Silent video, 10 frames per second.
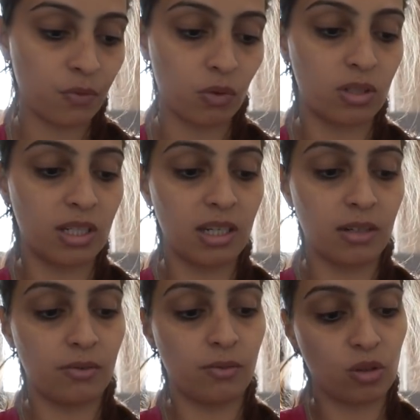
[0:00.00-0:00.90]
Und
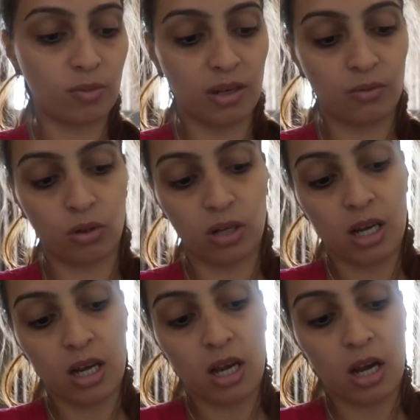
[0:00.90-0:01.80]
die muss man wohl
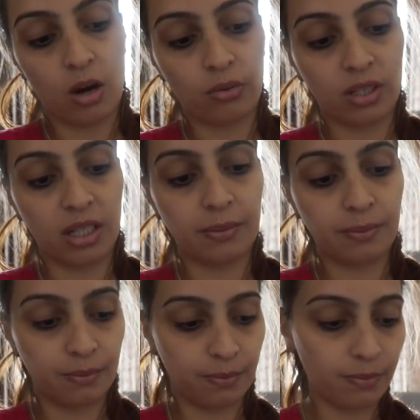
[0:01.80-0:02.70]
auf die
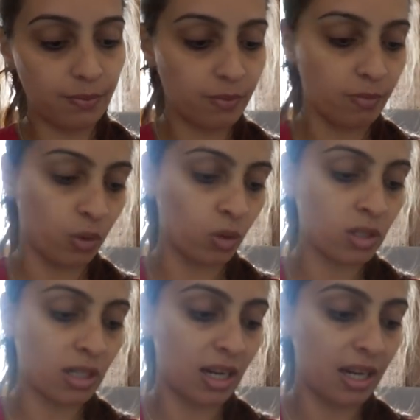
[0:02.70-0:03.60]

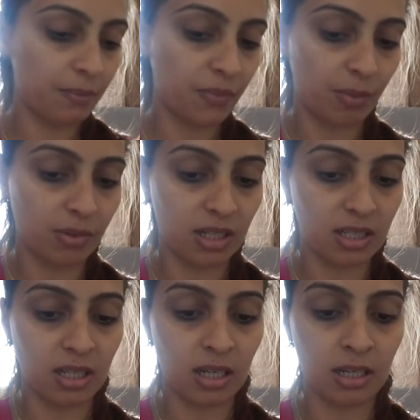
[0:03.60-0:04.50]
Brust kleben, damit
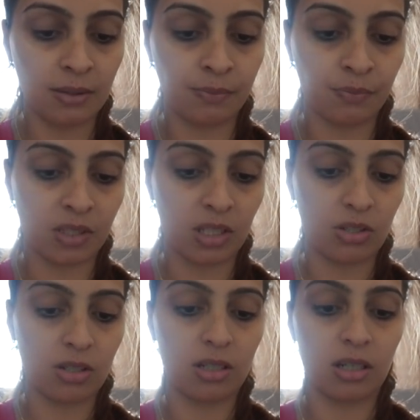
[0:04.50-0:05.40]
das
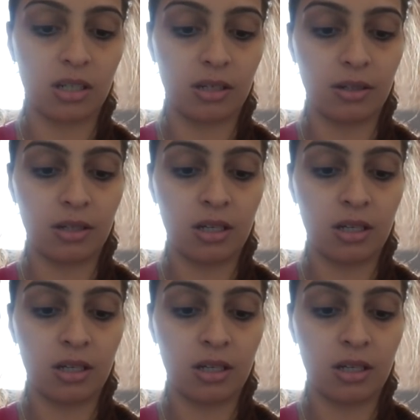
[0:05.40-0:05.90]
nicht äh,